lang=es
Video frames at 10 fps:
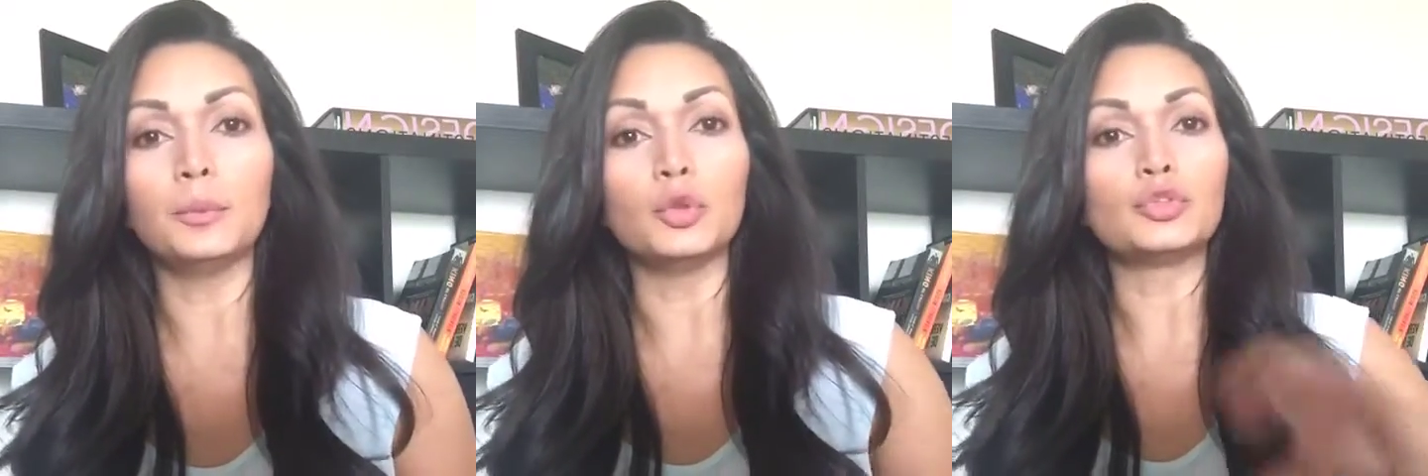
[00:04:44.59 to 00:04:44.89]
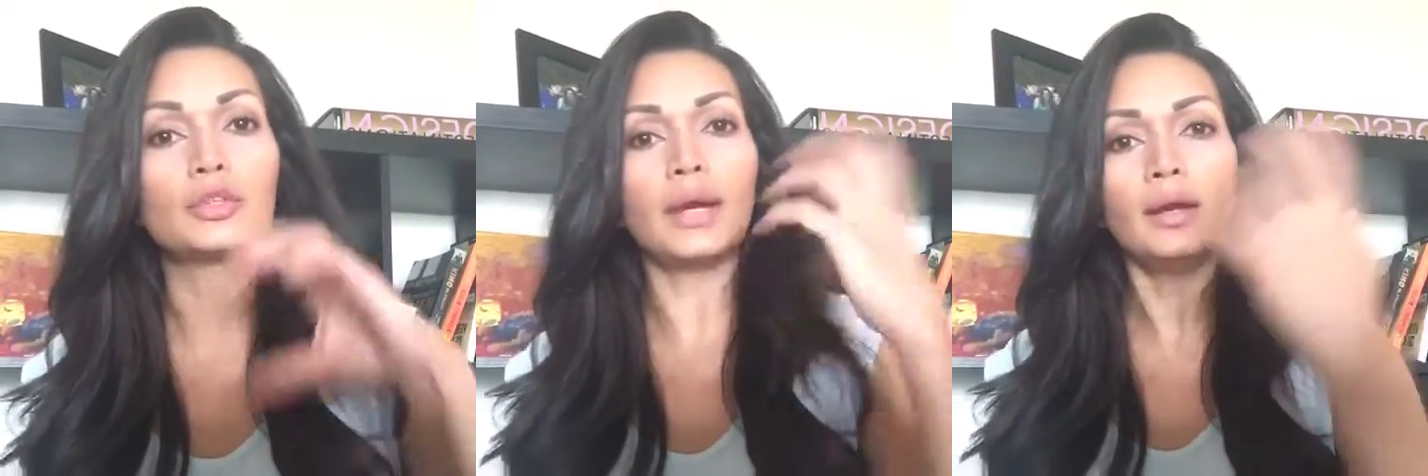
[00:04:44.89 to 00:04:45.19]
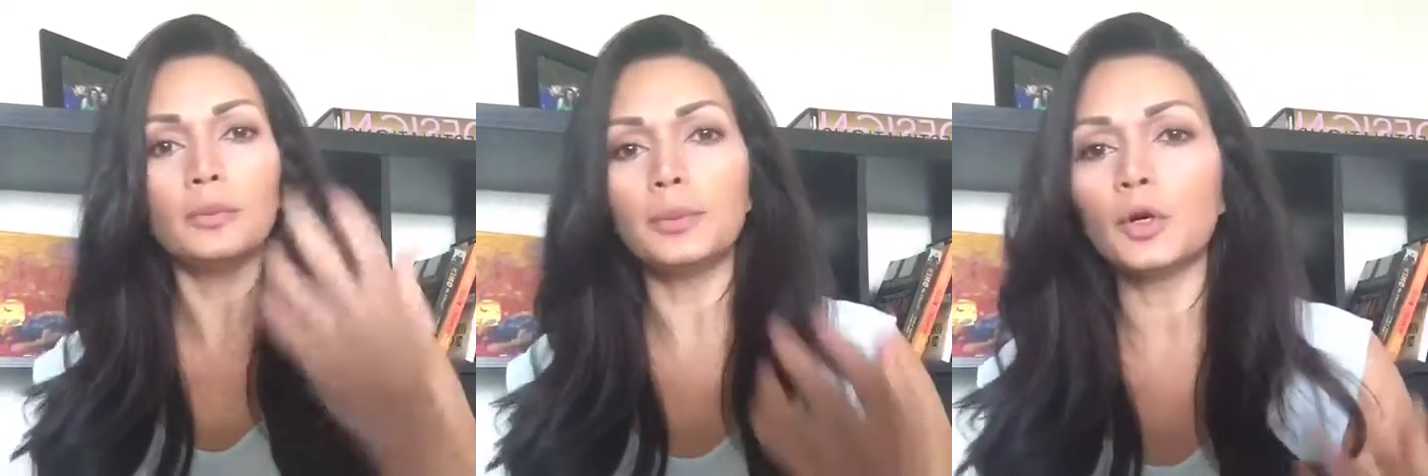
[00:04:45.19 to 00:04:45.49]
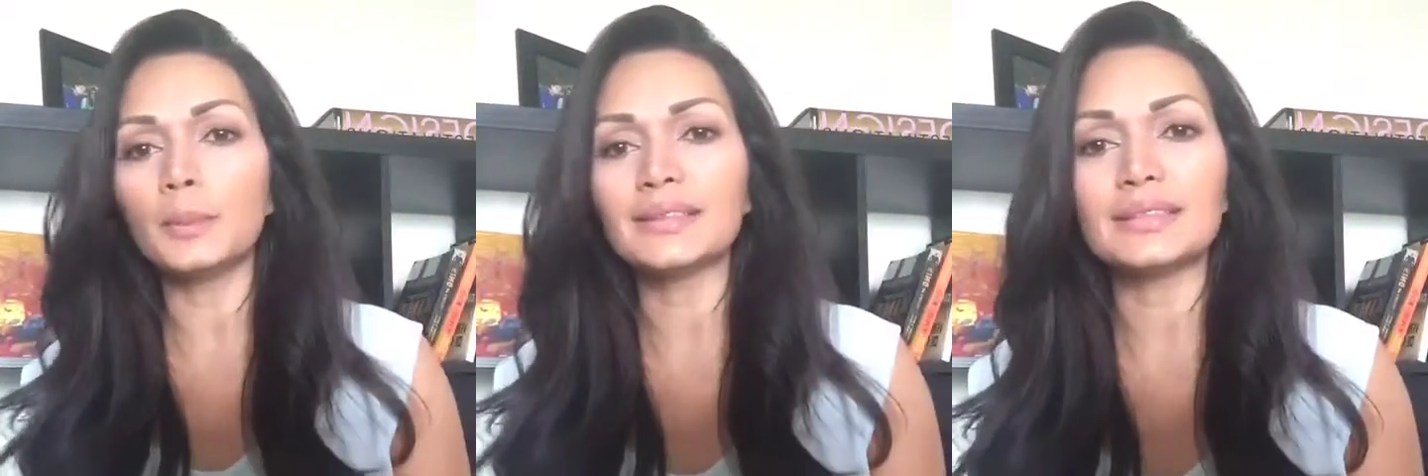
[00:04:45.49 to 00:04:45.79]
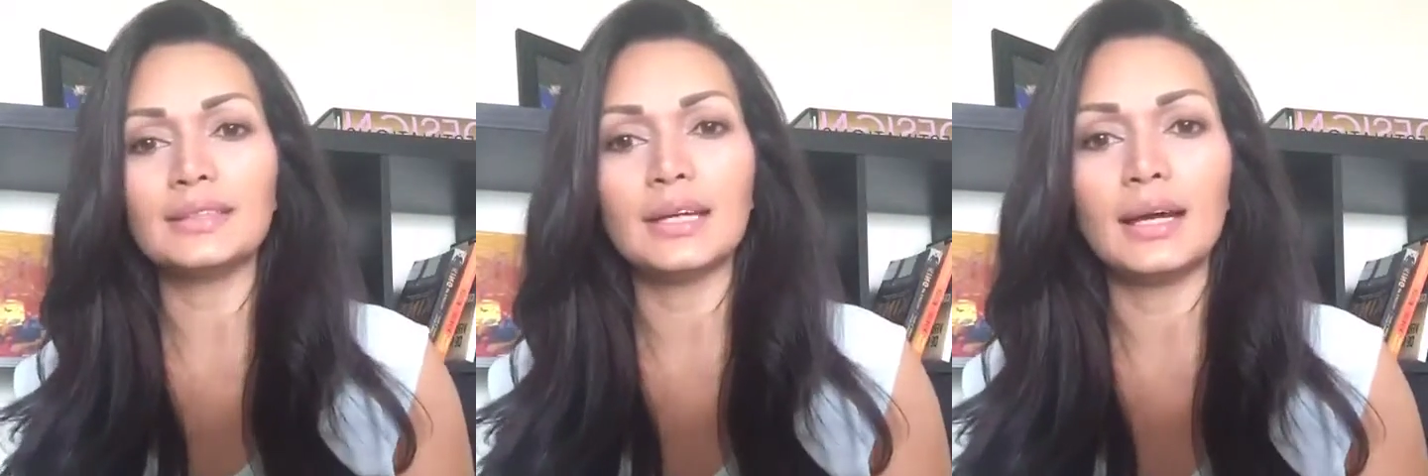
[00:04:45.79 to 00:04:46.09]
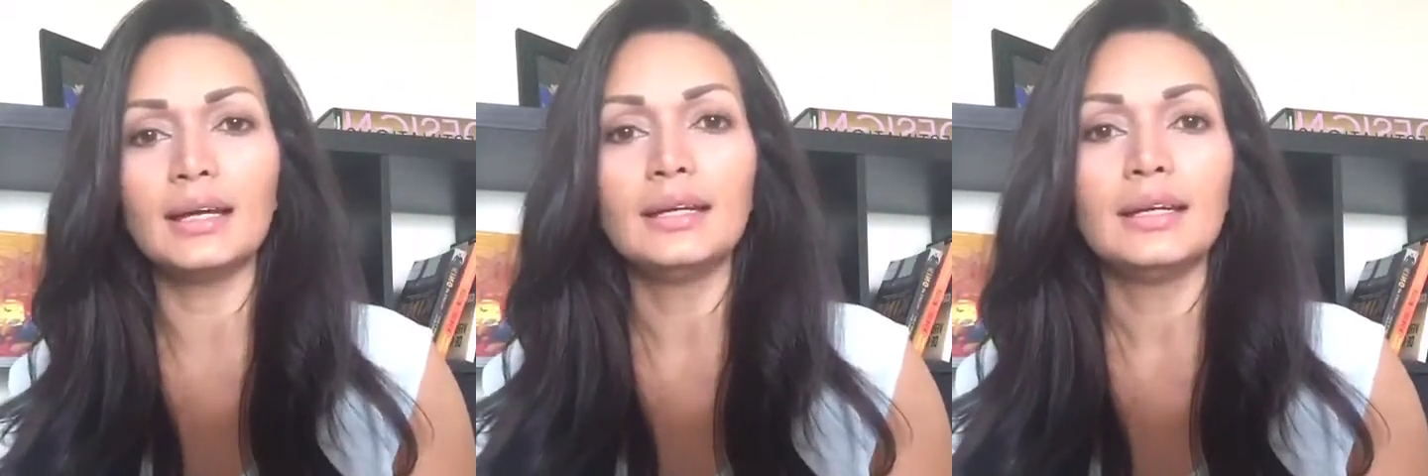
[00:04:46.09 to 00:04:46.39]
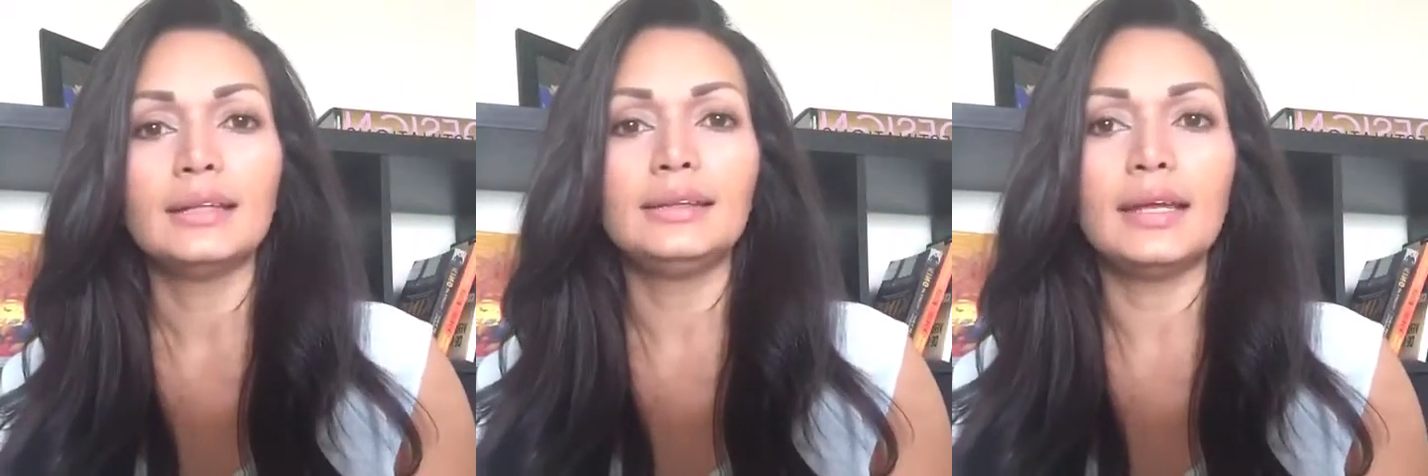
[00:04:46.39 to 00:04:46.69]
buscar un poco más allá
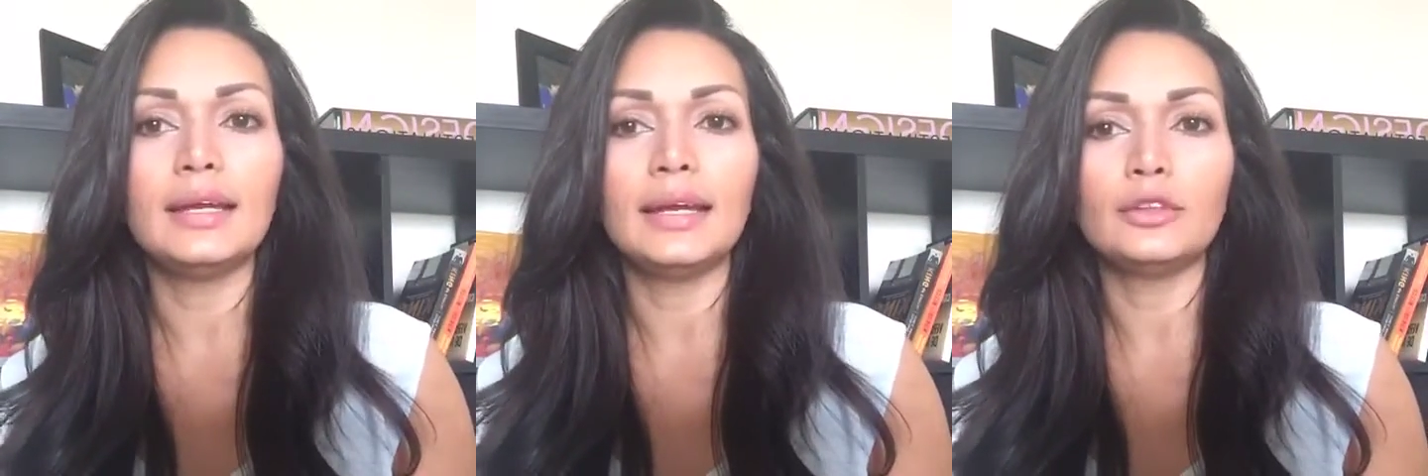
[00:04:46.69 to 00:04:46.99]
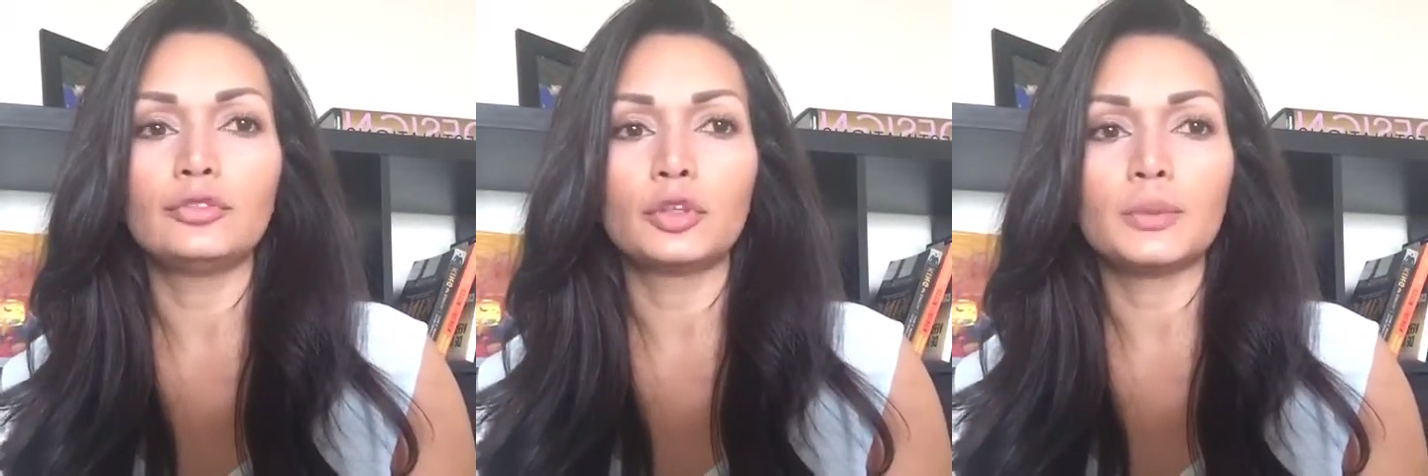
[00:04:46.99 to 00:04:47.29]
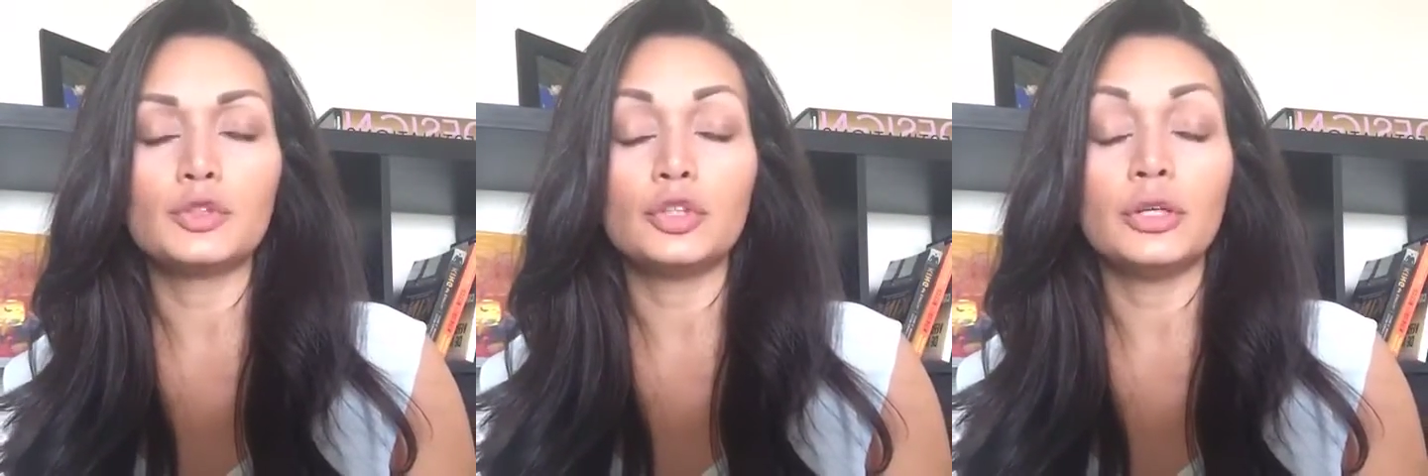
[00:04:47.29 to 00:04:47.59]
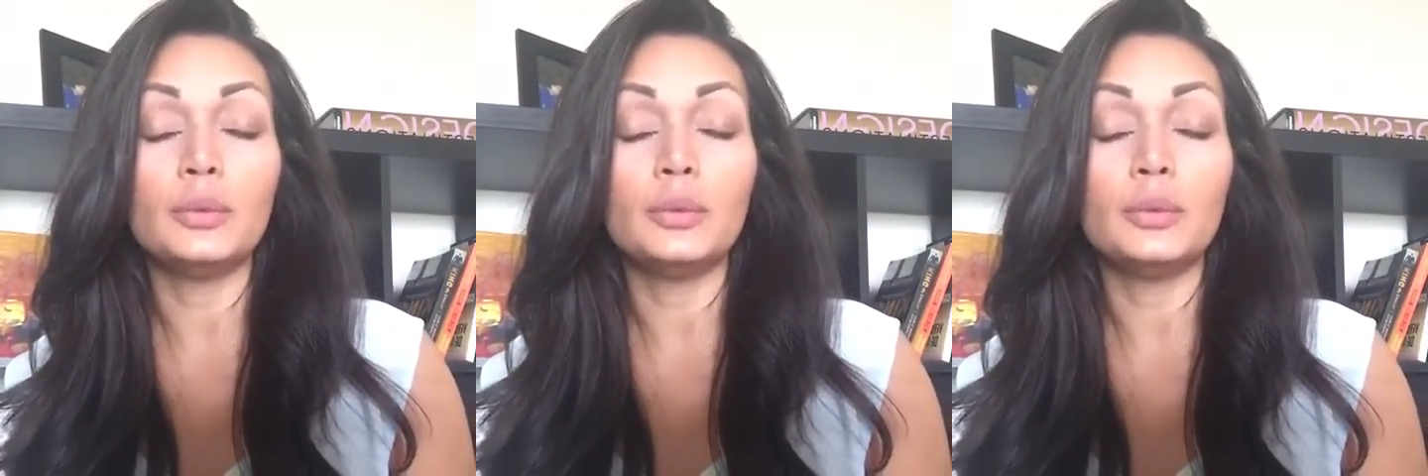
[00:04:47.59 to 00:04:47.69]
de la información.